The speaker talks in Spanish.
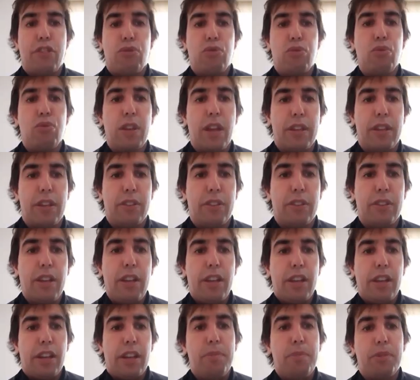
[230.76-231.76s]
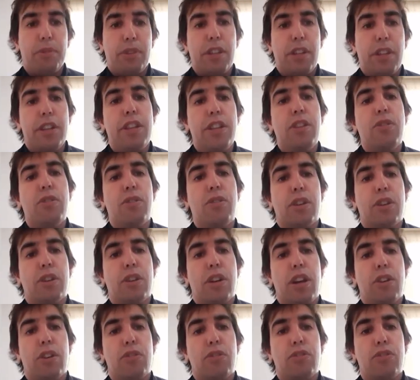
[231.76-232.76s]
ayudas que hemos tenido
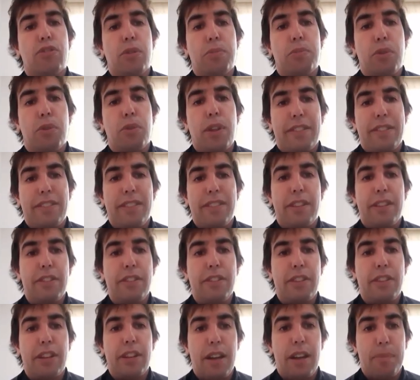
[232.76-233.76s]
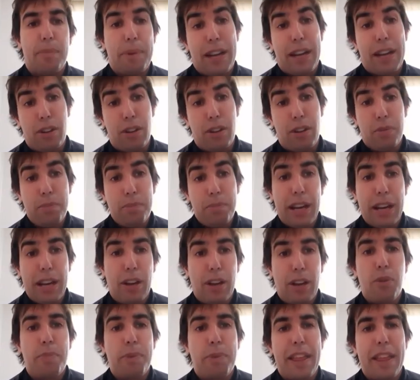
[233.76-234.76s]
en, concepto de asistencia para,
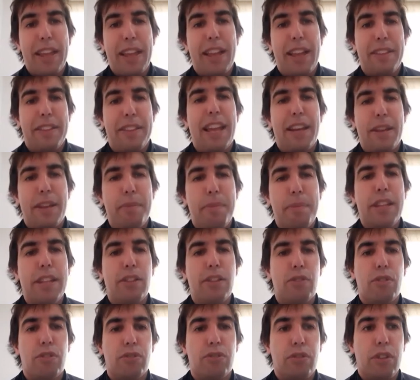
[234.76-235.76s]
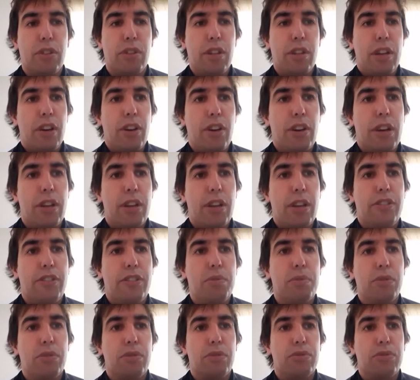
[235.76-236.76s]
compra de, de, alimentos. Ahora
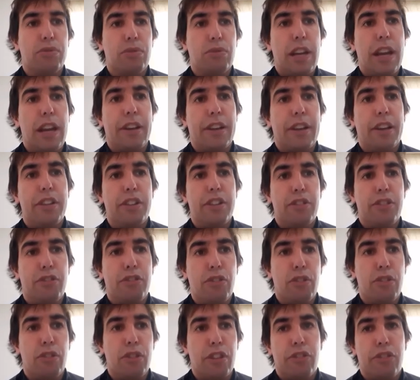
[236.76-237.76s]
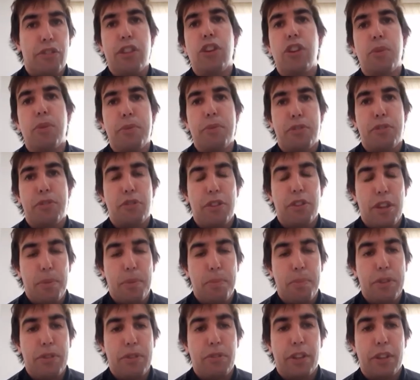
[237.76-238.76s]
hicimos la rendición de 5 millones
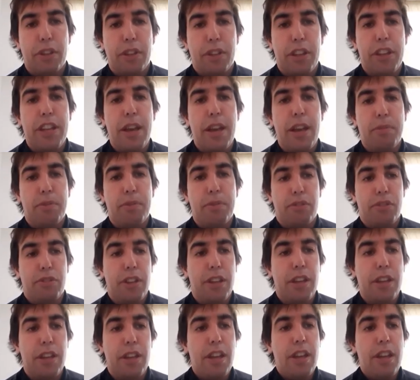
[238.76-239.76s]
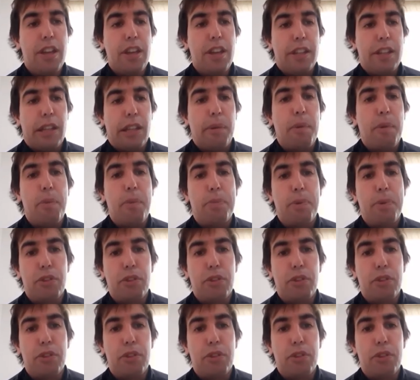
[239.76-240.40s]
de pesos que teníamos y estamos